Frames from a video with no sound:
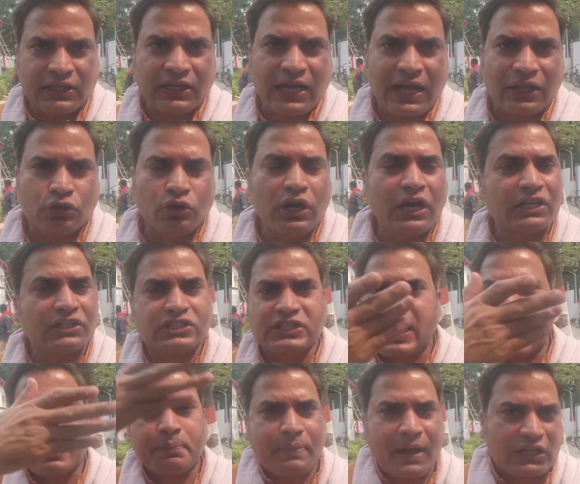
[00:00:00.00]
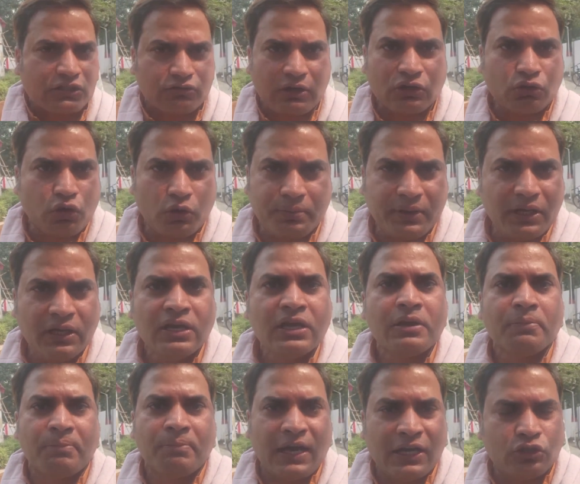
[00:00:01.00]
के दिखा दो आज चिराग पासवान को भी
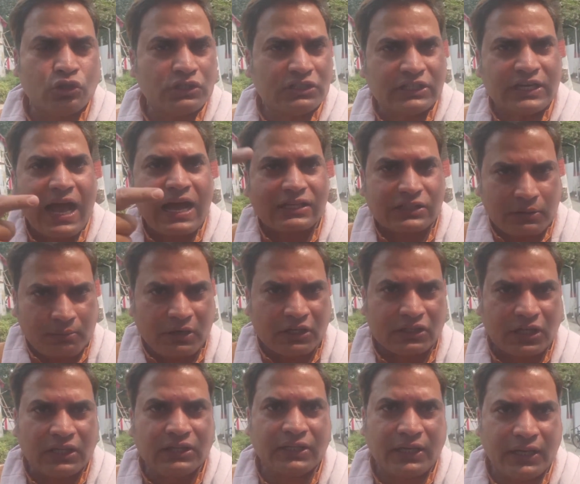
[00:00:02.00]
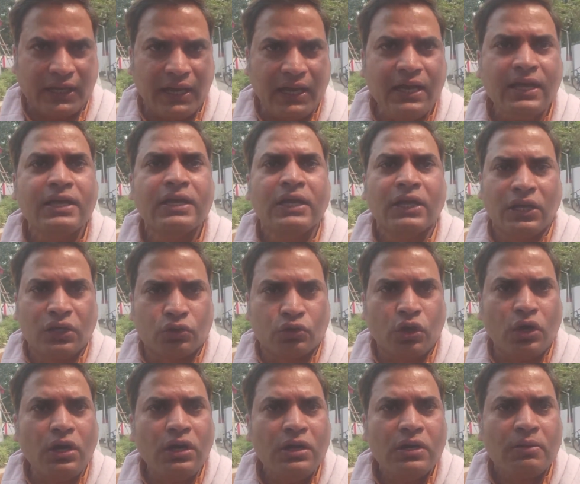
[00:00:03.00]
मैं जो चिराग समर्थन दे रहे हैं
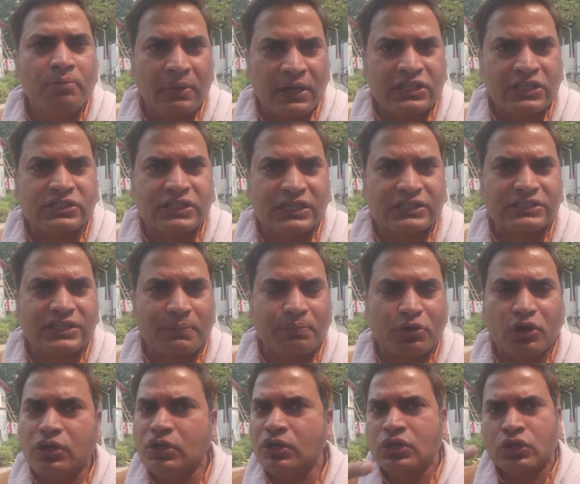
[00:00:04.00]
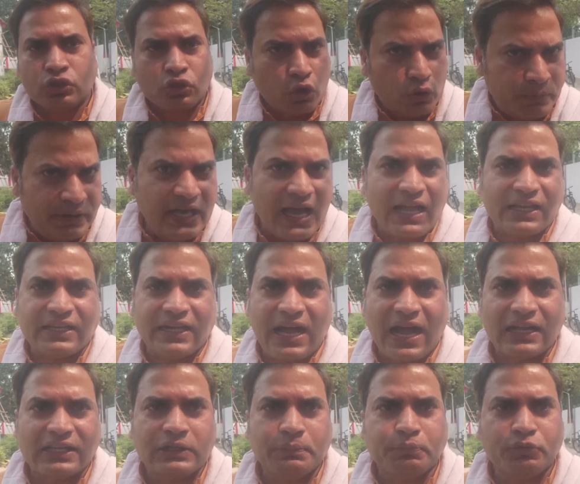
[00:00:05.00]
इनको मनीष कश्यप को तो भी आ जाए
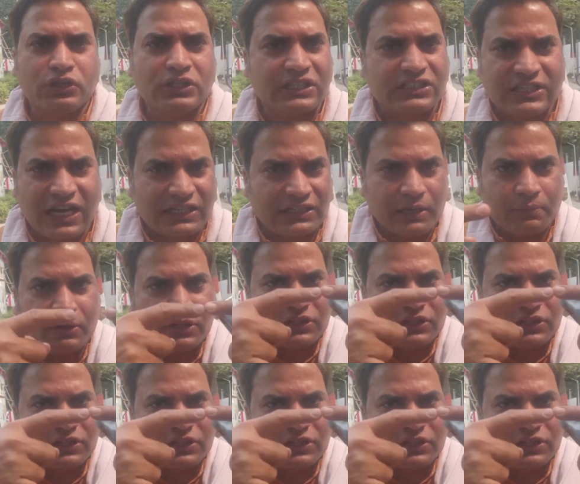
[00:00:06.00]
हाजीपुर या चाचा